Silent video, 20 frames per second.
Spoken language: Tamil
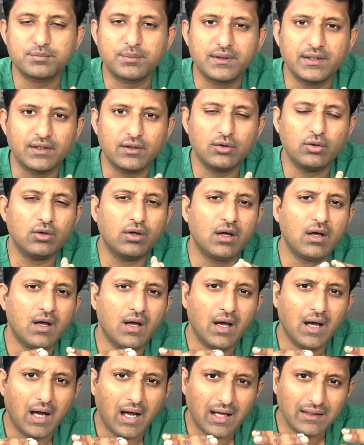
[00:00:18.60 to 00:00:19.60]
பண்ணியிருக்கோம்
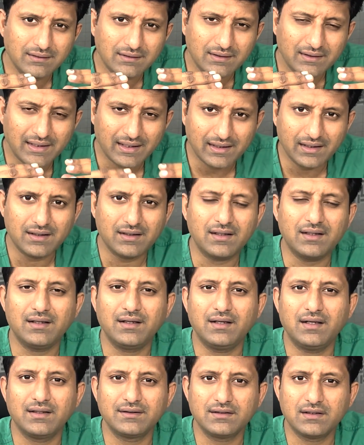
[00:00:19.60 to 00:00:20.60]
அதில் நிறையா
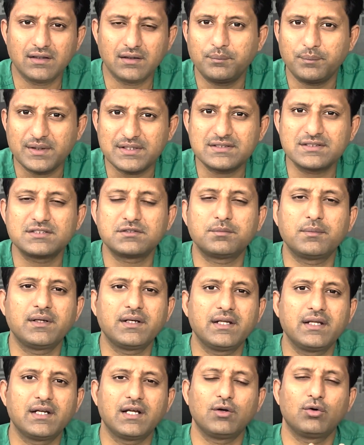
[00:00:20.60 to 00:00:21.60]
அந்த பேஷண்ட்ஸ்
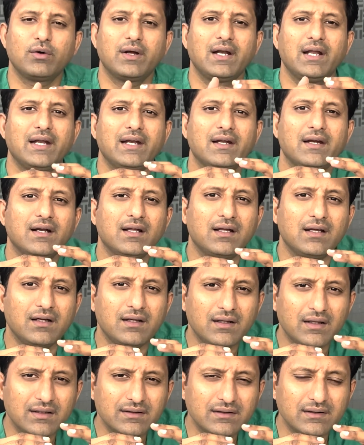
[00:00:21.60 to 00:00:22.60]
மாதிரி இருக்கவங்க எல்லாம் என்னென்னா
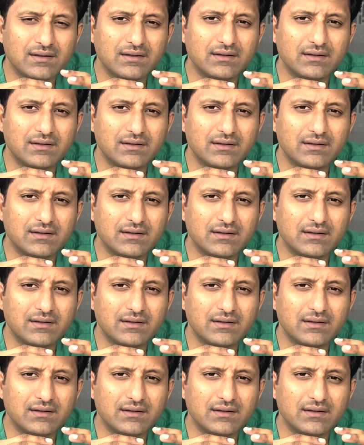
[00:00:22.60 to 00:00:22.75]
அந்த